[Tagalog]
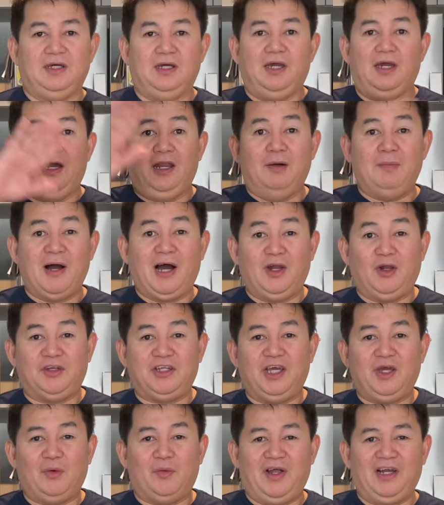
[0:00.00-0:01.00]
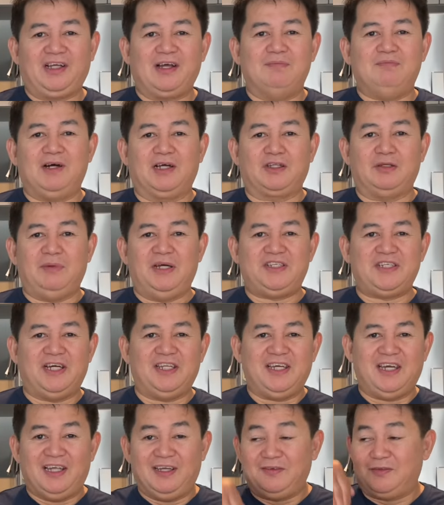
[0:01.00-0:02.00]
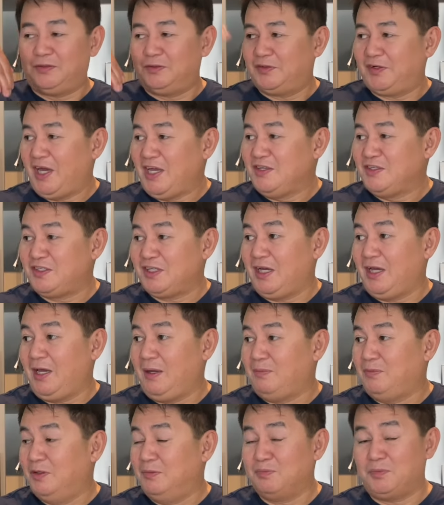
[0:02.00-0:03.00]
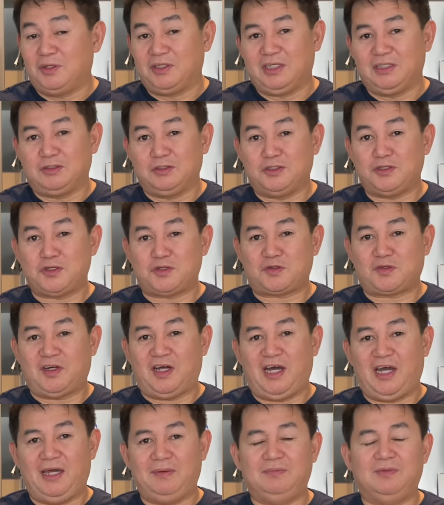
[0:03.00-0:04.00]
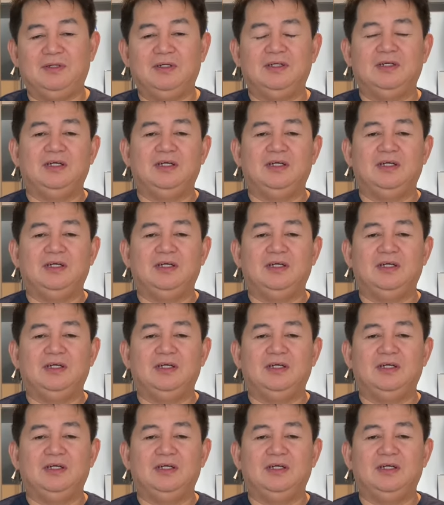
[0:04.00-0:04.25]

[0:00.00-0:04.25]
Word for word: Hello mga Lodi! Welcome back to my channel, Rain Save. Don't forget to subscribe.